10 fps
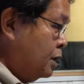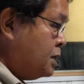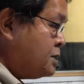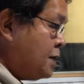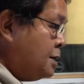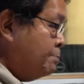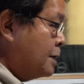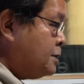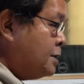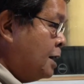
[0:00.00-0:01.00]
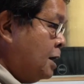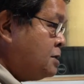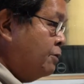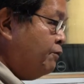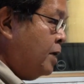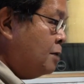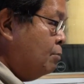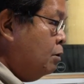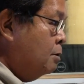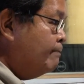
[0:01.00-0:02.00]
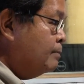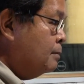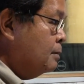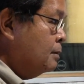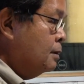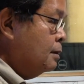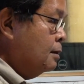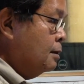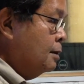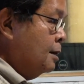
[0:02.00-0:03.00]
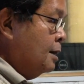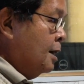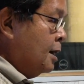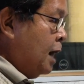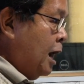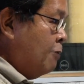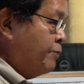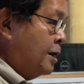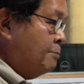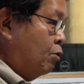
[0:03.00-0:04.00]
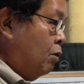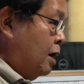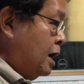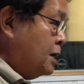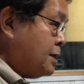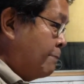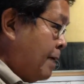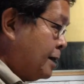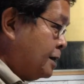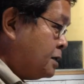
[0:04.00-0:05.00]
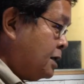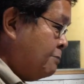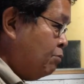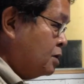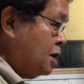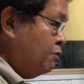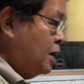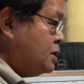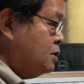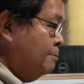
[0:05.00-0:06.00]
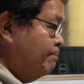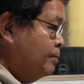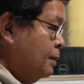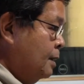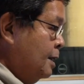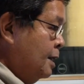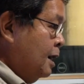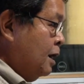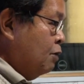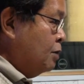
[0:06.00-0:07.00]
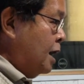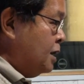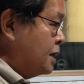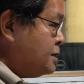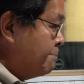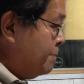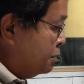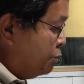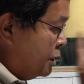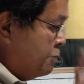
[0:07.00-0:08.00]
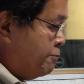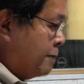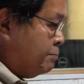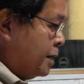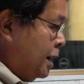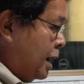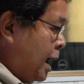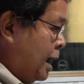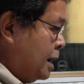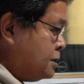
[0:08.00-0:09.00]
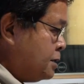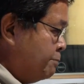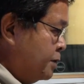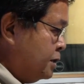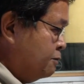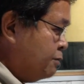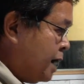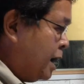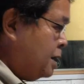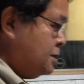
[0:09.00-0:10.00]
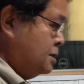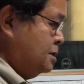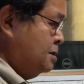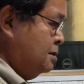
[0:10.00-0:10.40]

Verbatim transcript: Christian, magstand ka sa faith mo. Last 3 minutes. Three Kaya ang faith mo is a matter sa imo salvation. Kung ang December 25 talaga is the birth of Christ,